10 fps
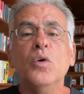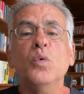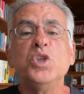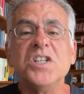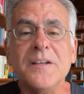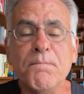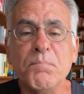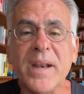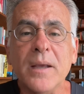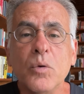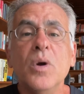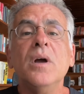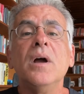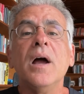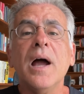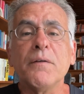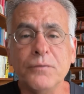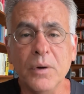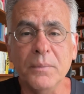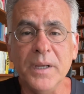o desemprego, a
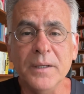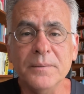fome